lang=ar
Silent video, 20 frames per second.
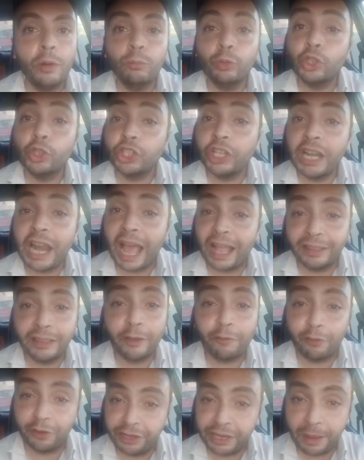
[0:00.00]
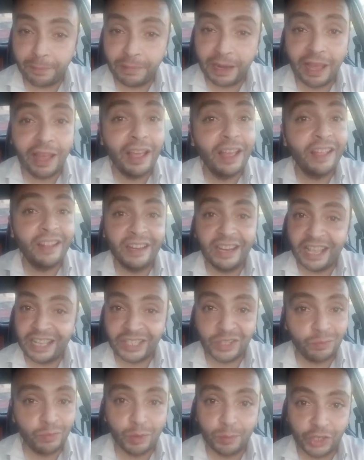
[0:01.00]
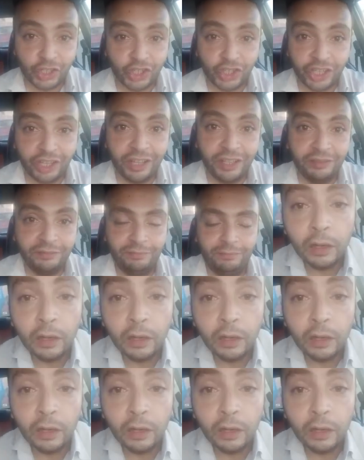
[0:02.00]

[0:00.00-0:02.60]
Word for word: المشكله عندك في النمله لازم نمشيها